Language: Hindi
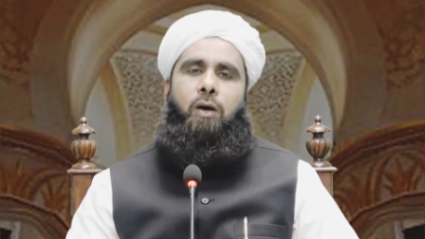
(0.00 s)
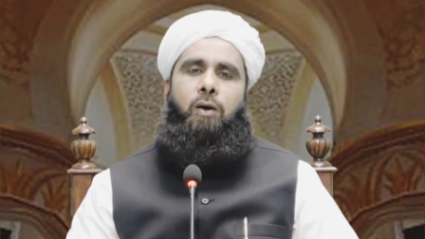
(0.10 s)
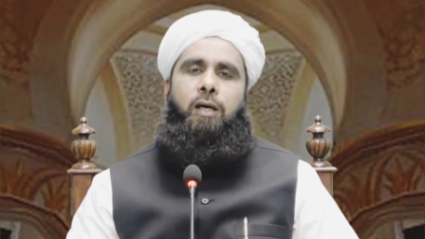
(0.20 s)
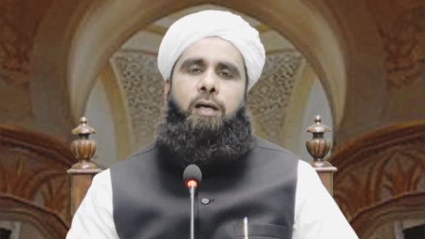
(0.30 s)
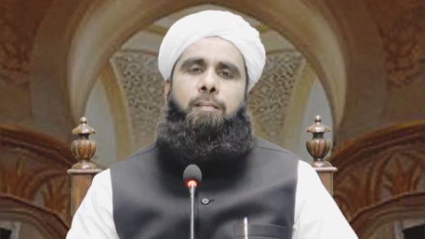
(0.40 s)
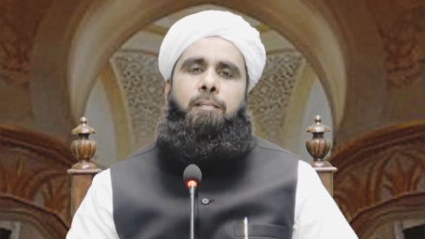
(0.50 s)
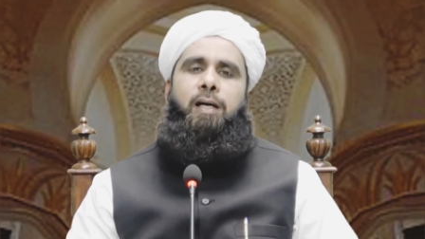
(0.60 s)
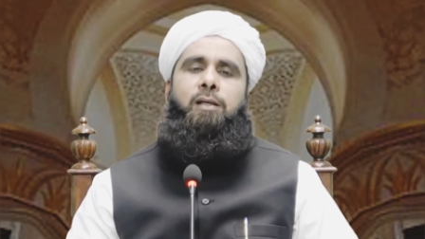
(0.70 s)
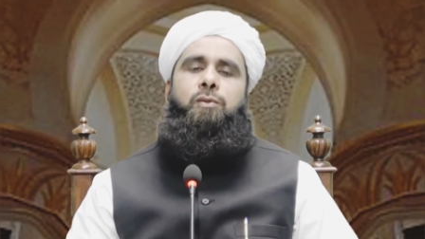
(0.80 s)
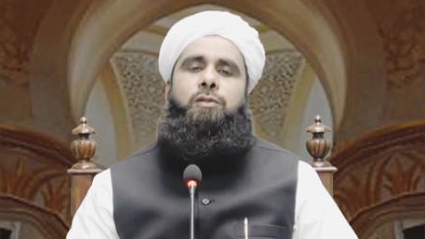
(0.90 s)
और अगर
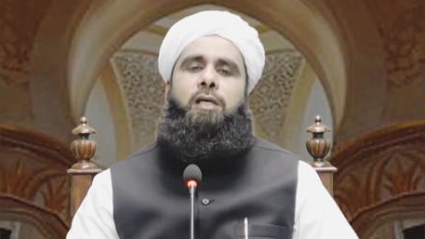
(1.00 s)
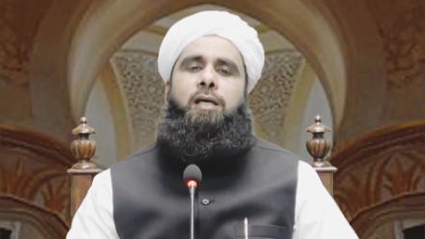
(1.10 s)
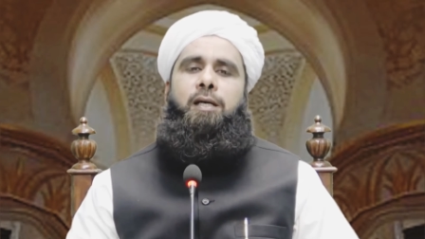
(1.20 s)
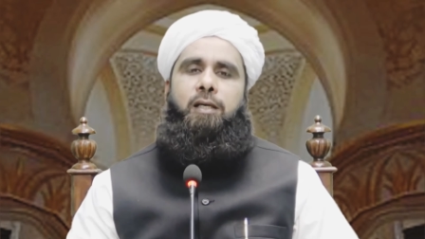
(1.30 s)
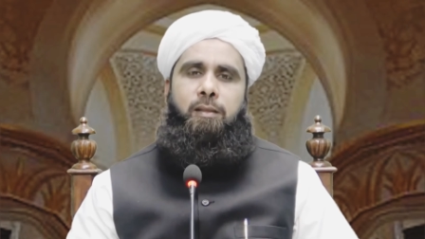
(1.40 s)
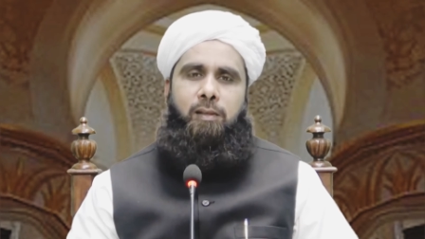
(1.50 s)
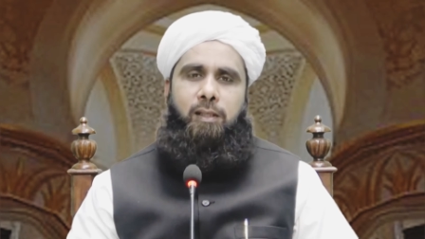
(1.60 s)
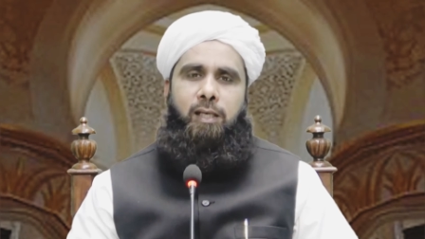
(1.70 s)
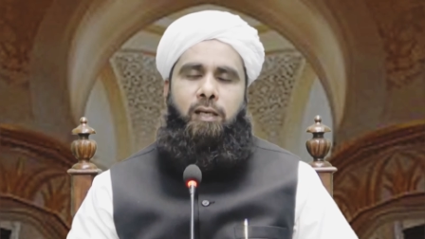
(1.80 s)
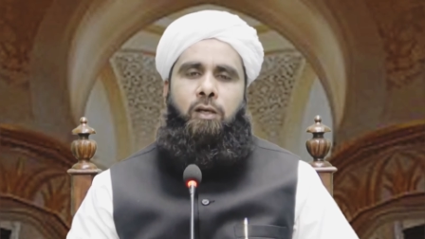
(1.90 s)
मालिक उसका नहीं
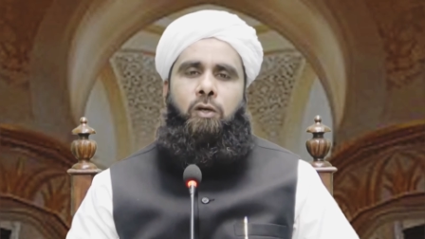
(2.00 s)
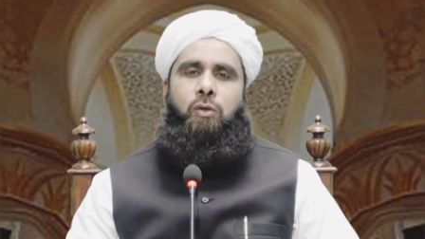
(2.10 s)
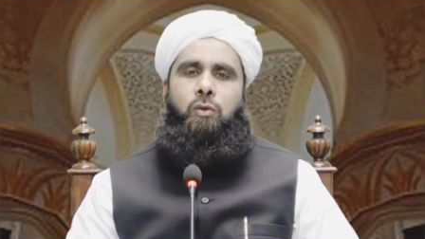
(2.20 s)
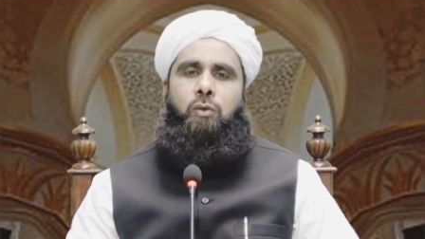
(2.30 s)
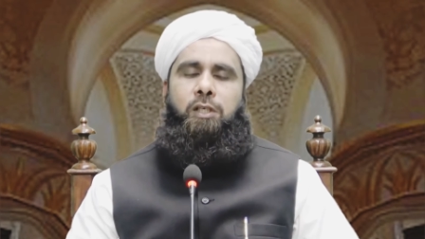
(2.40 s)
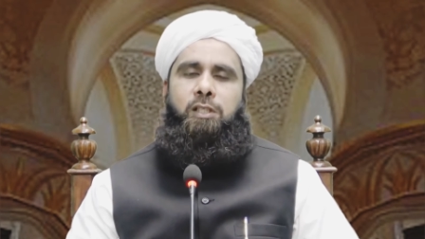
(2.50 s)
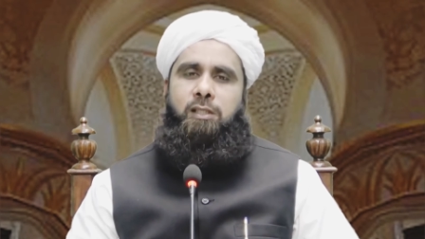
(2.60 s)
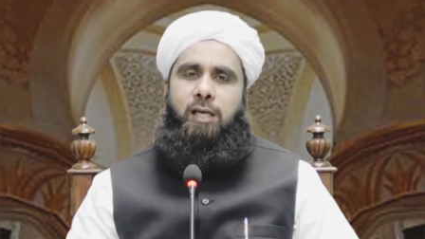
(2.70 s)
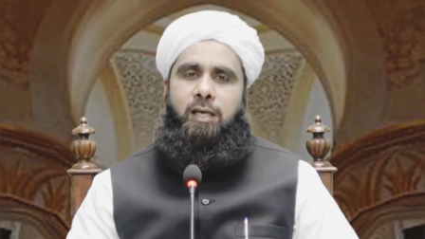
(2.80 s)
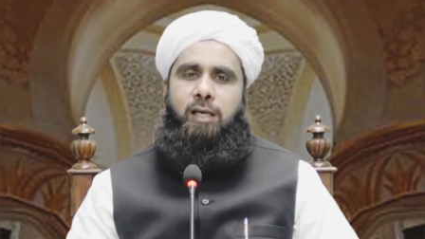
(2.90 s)
मिलता तो
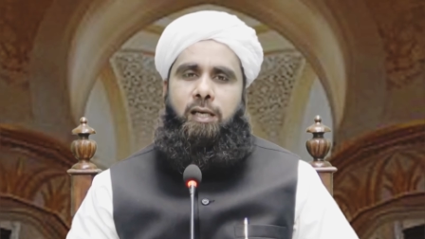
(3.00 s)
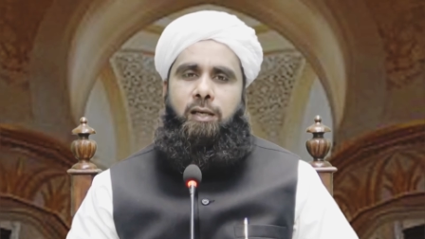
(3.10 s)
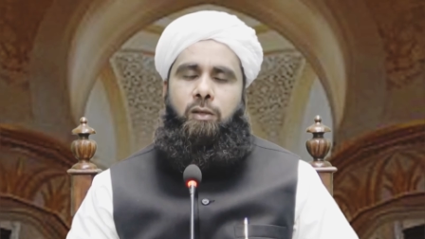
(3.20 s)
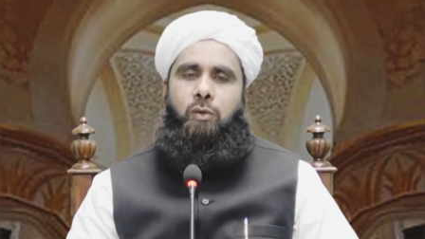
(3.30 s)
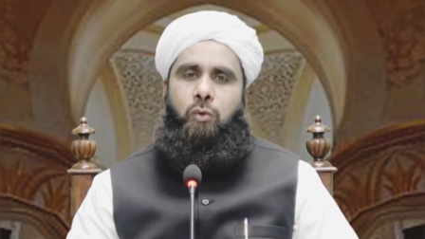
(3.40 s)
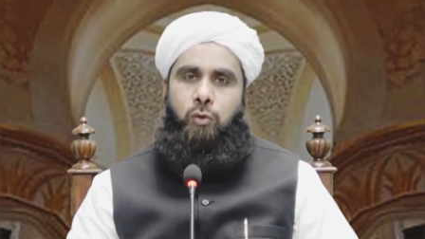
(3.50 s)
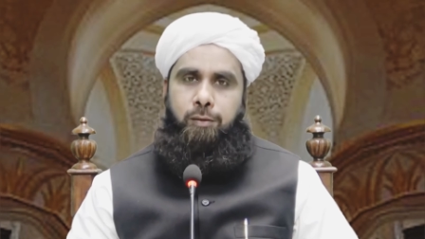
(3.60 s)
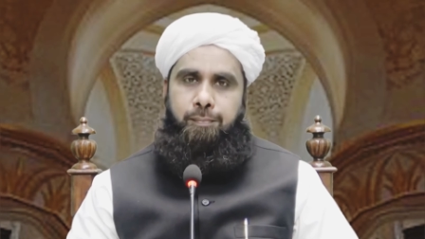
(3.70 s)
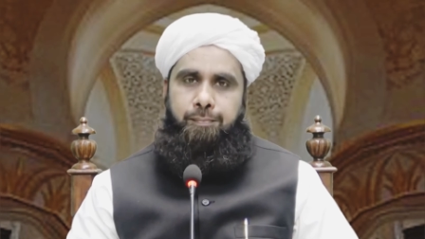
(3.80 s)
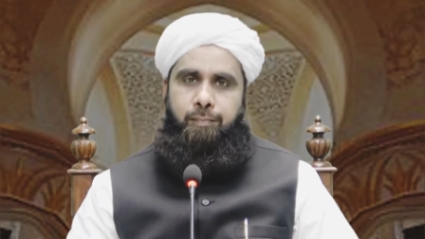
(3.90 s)
इंसान अगर ख़ुद